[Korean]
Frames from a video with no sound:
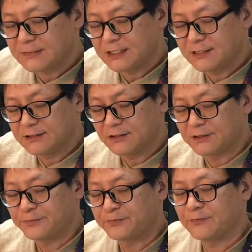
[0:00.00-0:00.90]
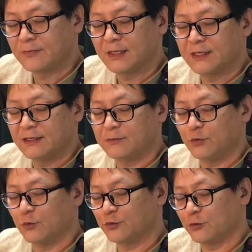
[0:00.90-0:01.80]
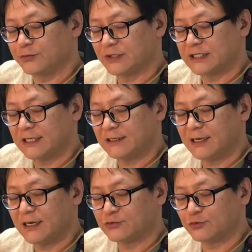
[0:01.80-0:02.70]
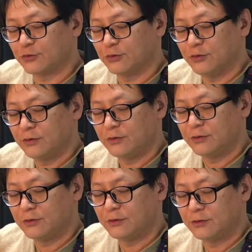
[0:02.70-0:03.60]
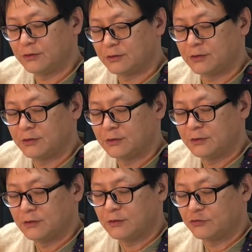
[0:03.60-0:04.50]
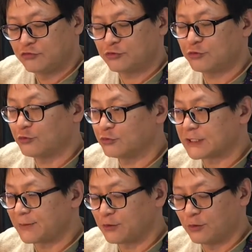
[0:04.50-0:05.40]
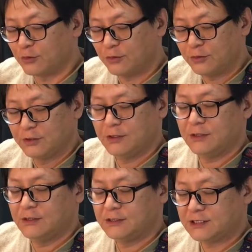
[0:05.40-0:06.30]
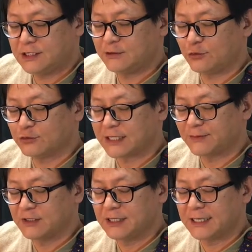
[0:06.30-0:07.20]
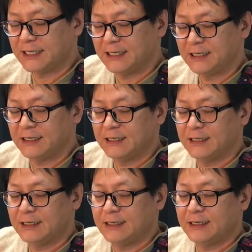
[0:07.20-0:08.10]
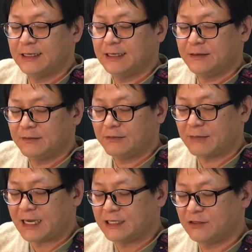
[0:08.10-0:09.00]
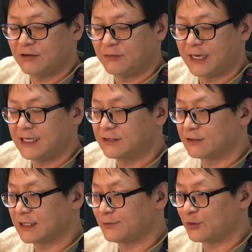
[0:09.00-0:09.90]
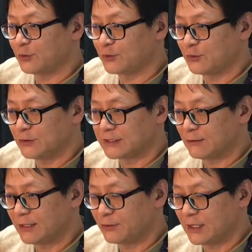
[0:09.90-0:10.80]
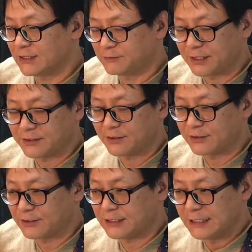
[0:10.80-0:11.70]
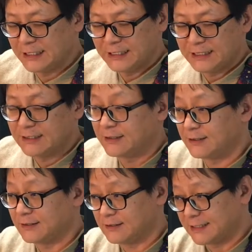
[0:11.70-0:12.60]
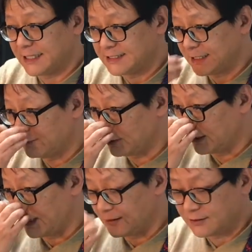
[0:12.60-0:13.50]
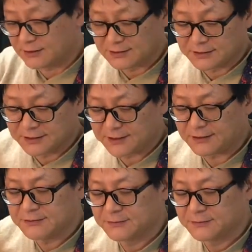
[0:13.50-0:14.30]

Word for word: 그래서 5도부터 시작을 해가지고 6도도 잡고 7도도 잡는데 마이너 음. 메이저 3도도 이제 활용하는 패턴을 음, 그 예제 곡에 만들어 놓은 거예요.